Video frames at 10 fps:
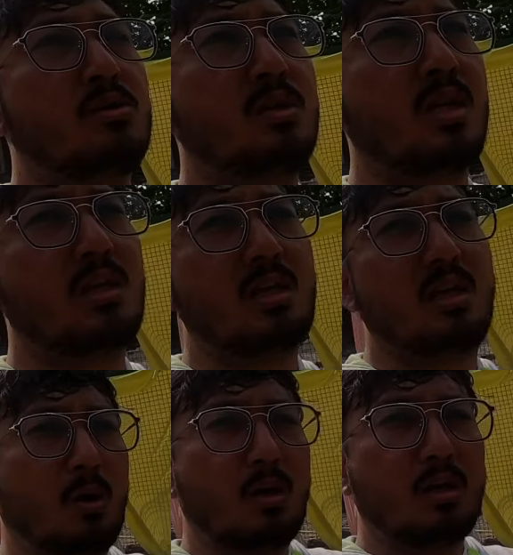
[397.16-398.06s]
19 हो जा रहा
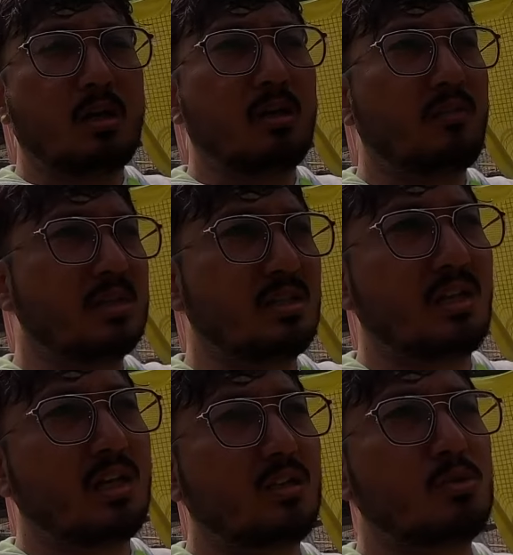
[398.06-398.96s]
था और वैसे
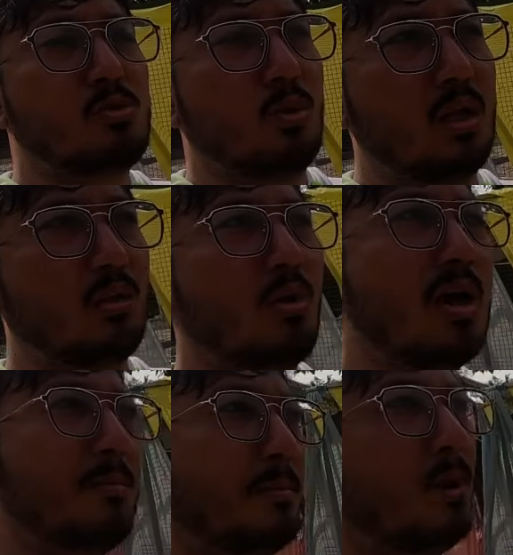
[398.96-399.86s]
देख रहे थे तो 16 तो
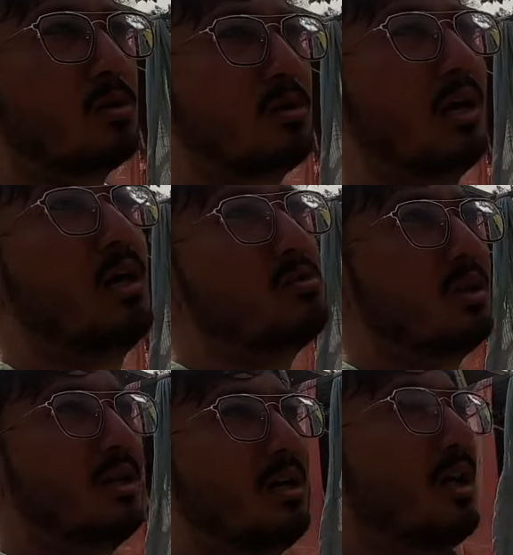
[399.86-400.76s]
आप अप्रॉक्स लगा लो
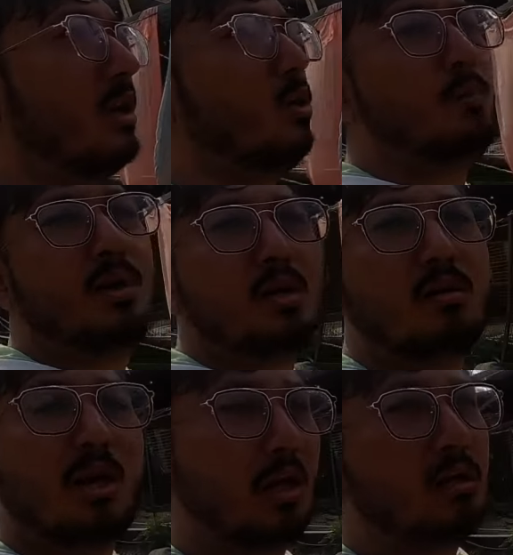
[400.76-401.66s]
17 18 किलोमीटर
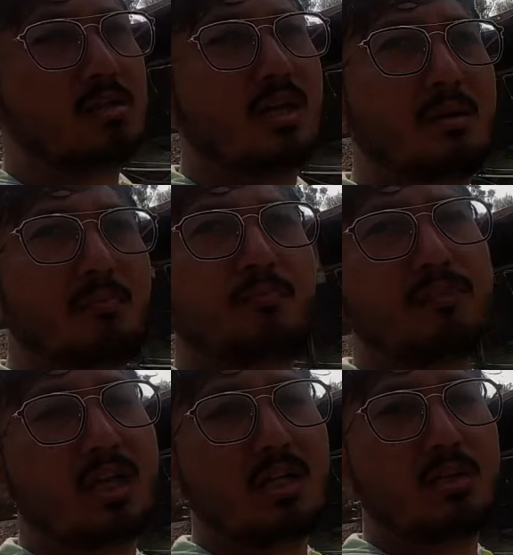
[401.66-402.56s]
है ज़्यादा
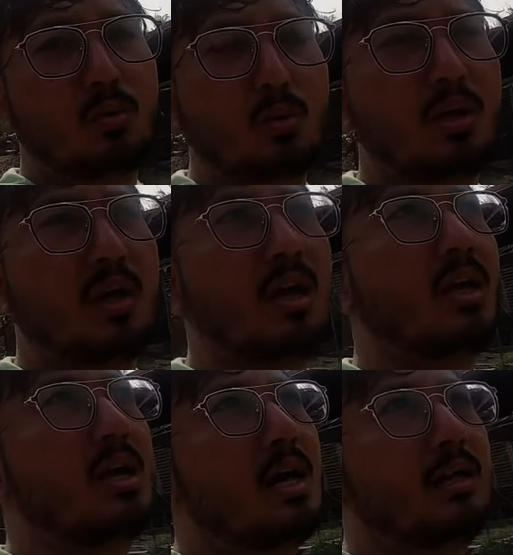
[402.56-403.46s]
ज़्यादा दूर नहीं है
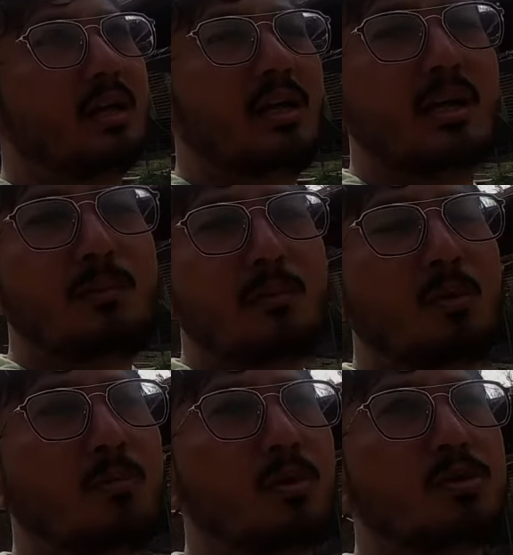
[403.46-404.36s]
आधे घंटे में आप
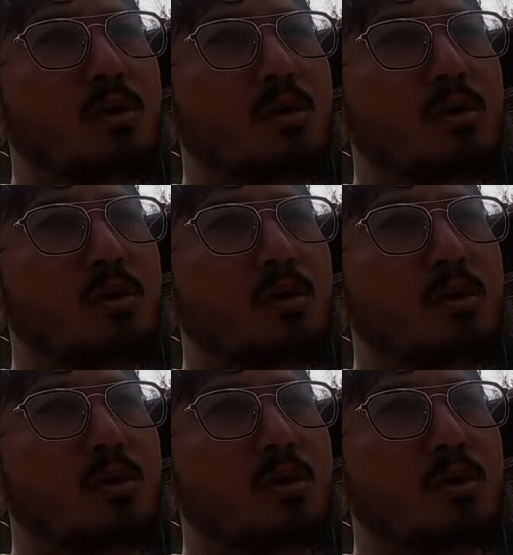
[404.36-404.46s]
लोग पहुँच